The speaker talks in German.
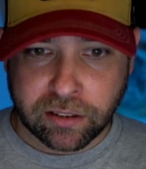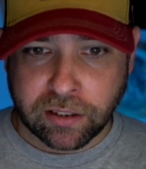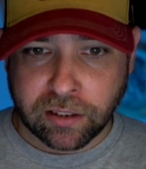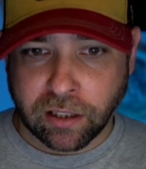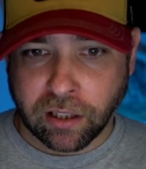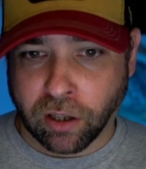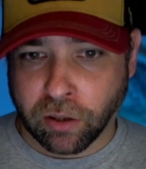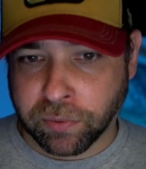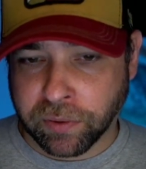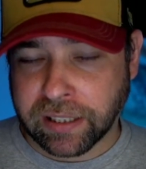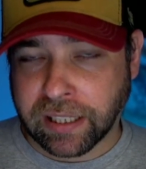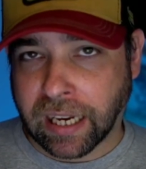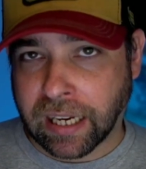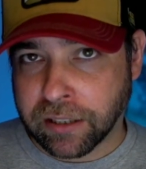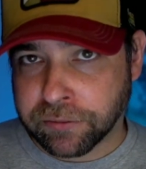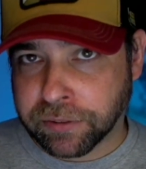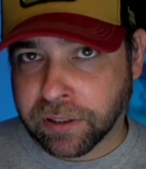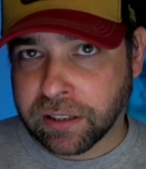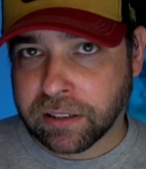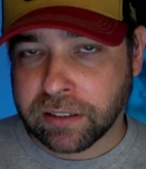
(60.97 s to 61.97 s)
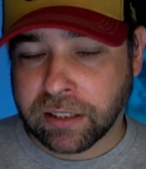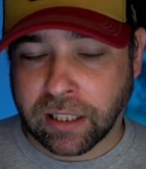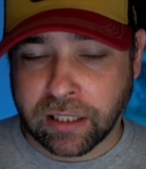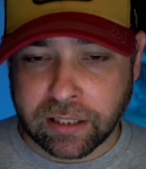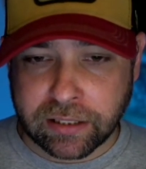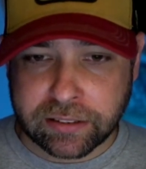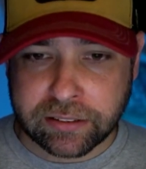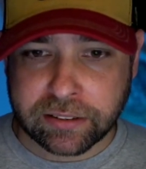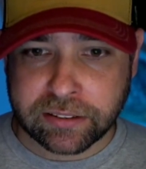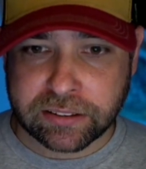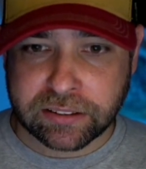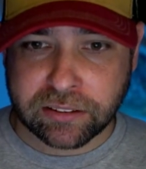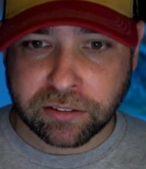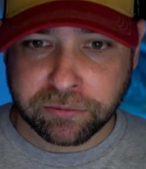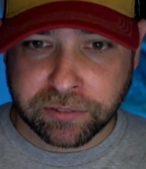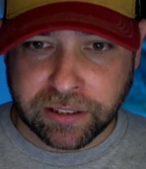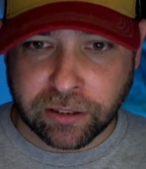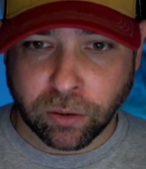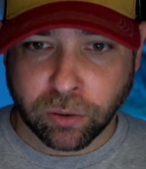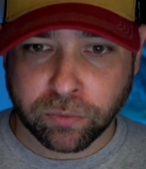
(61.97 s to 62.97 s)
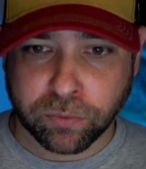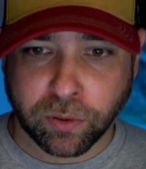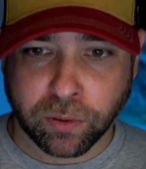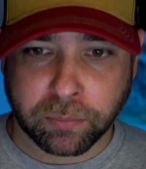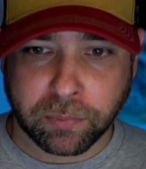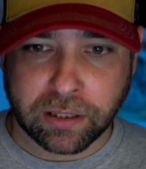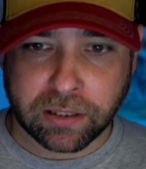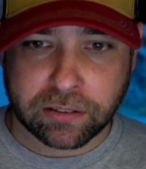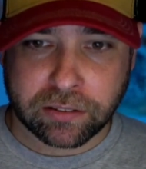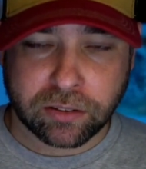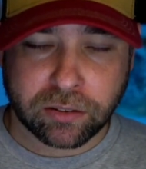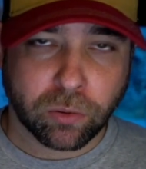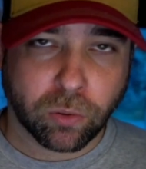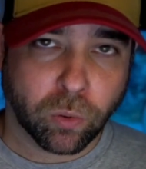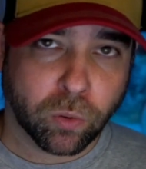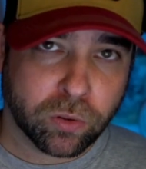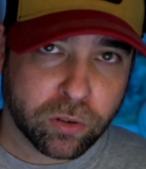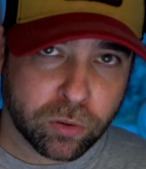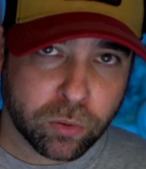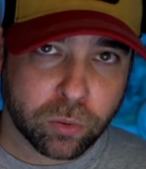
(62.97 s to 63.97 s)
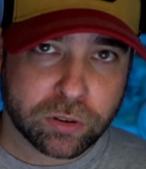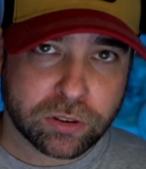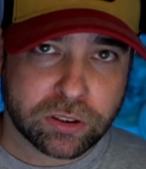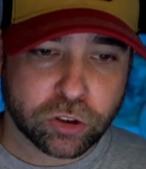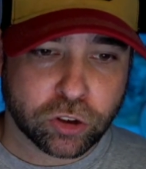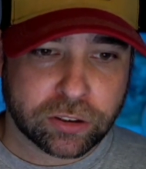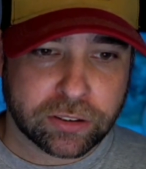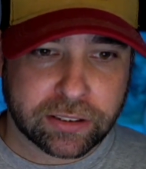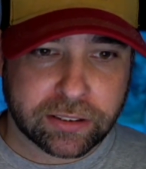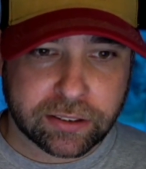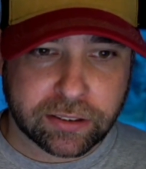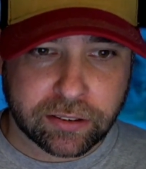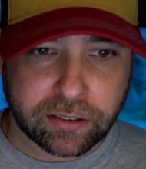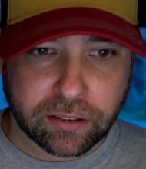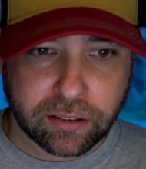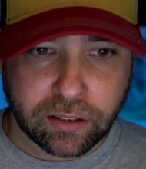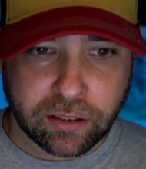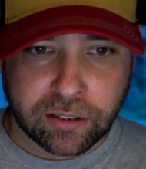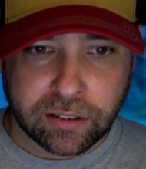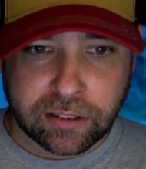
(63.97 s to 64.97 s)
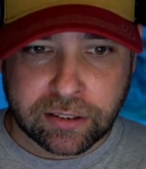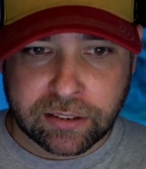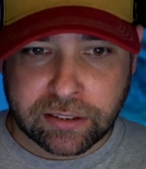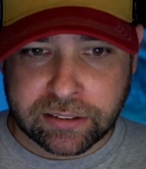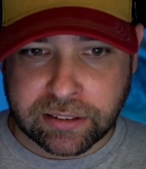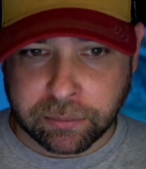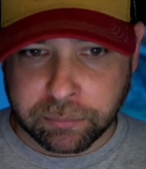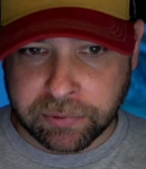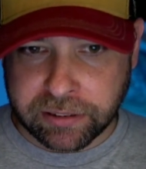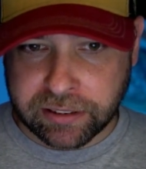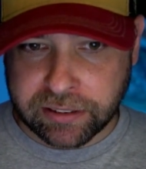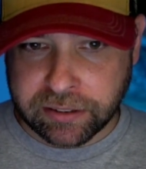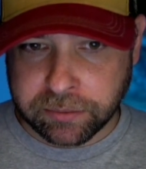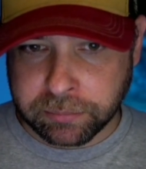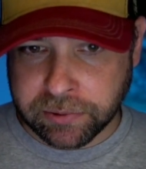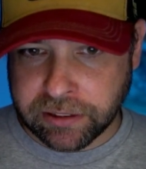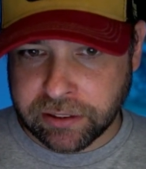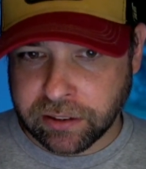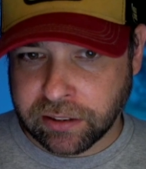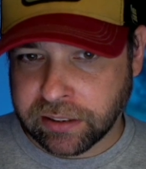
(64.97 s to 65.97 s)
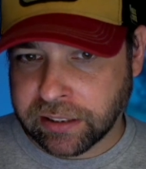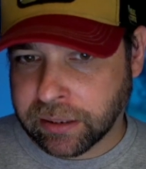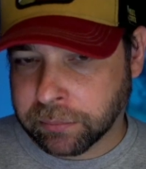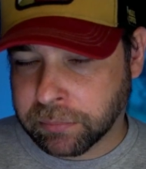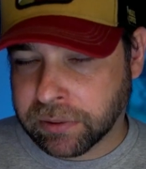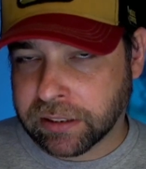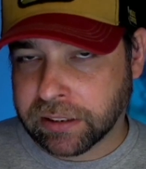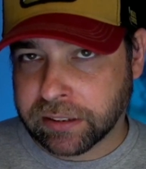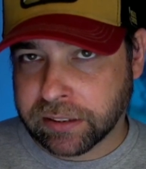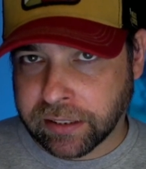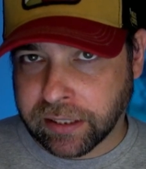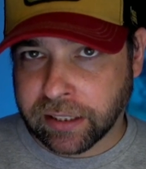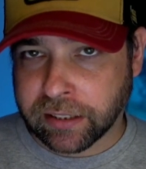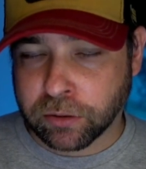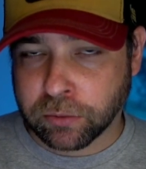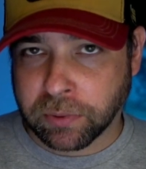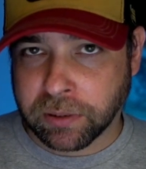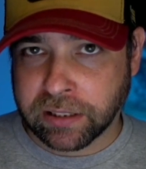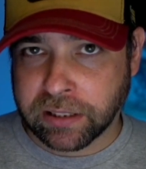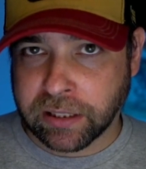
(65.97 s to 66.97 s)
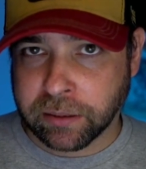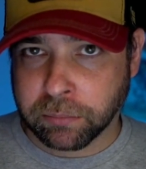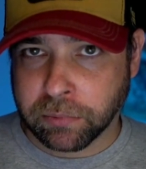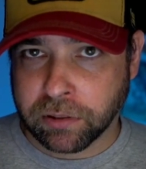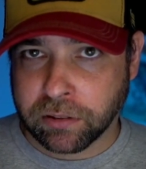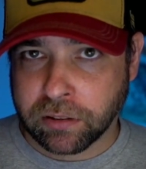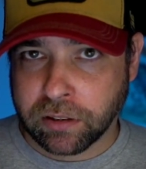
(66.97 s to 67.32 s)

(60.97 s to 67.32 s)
auf ein einfach gehaltenes Vlog-Format, ohne große Schnitte, damit ich mich hiermit nicht direkt übernehme.